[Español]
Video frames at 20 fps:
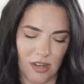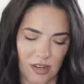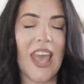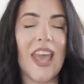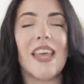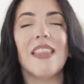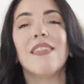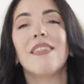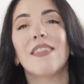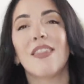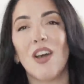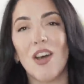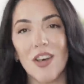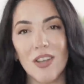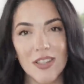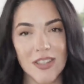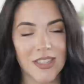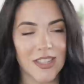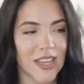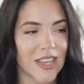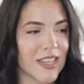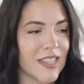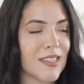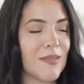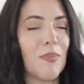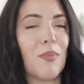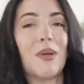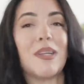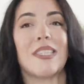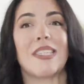Entonces,
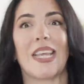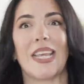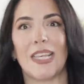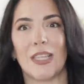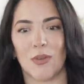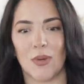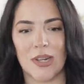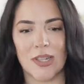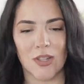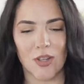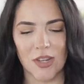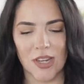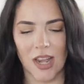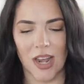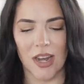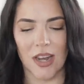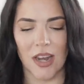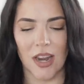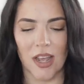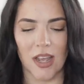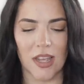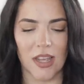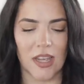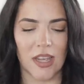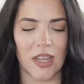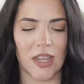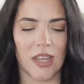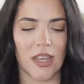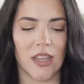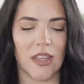pues que entro al Soriana
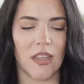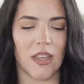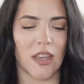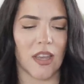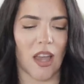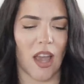y dije,